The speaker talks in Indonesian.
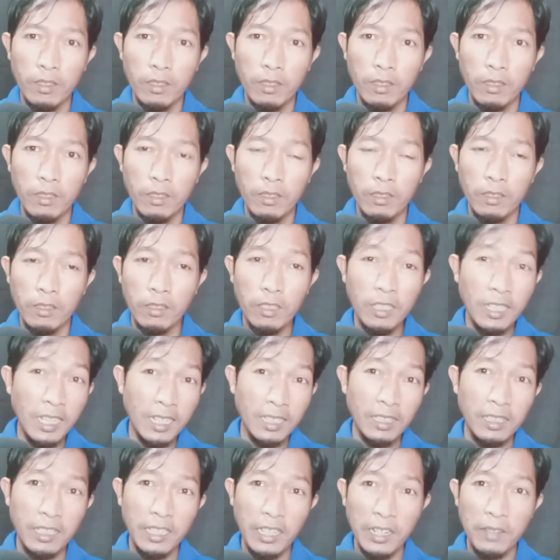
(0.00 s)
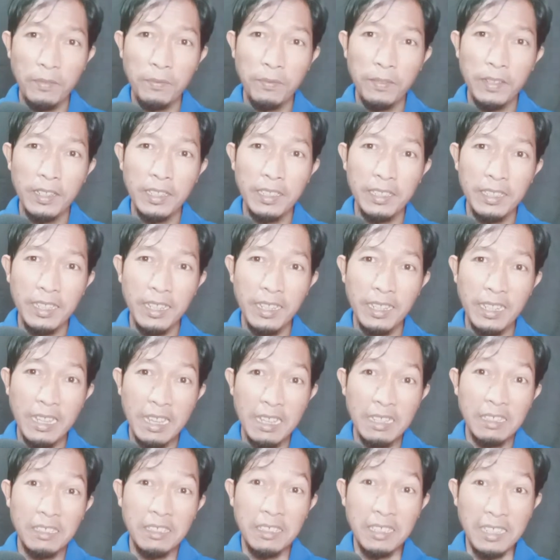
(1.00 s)
Dengan trafficnya yang
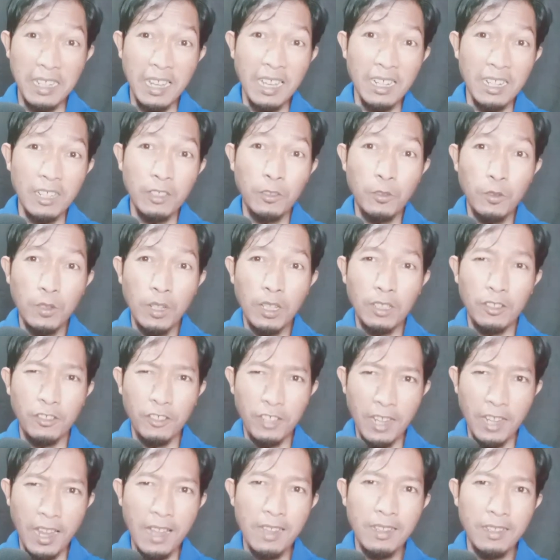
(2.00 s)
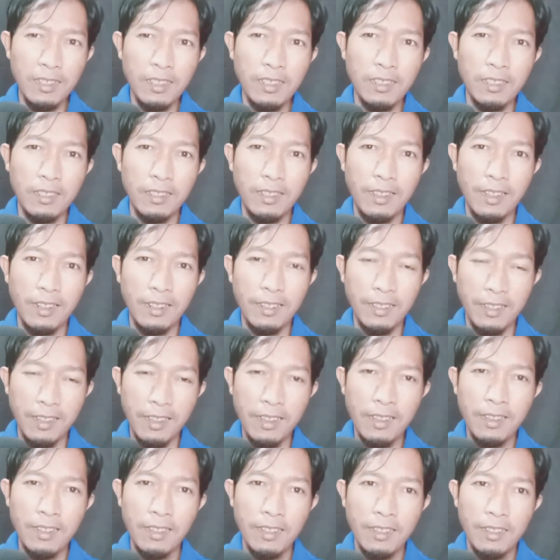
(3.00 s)
sekarang sudah canggih sekali ya.
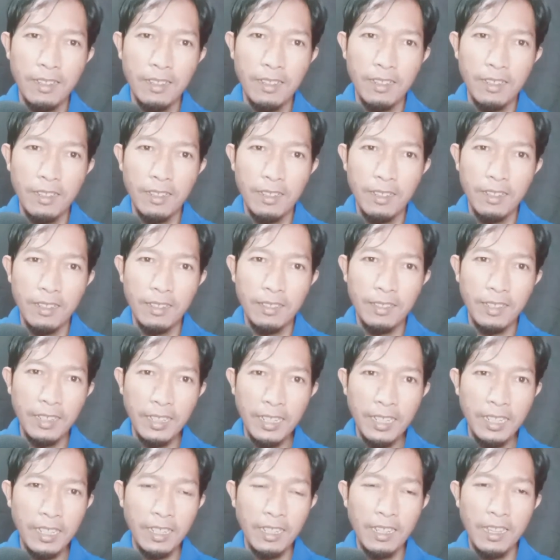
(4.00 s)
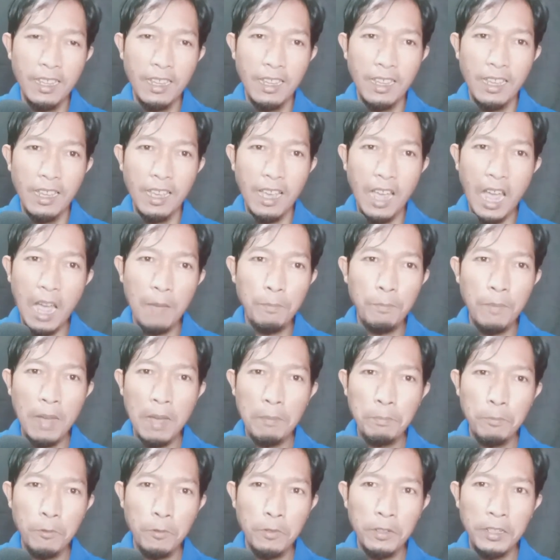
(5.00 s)
Jadi apapun
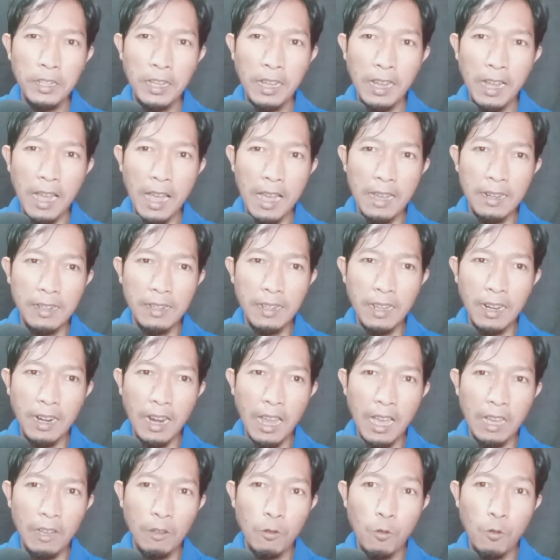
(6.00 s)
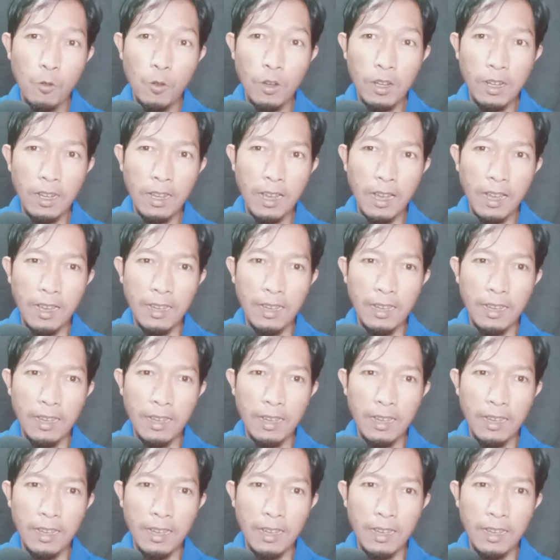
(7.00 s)
yang Anda lakukan,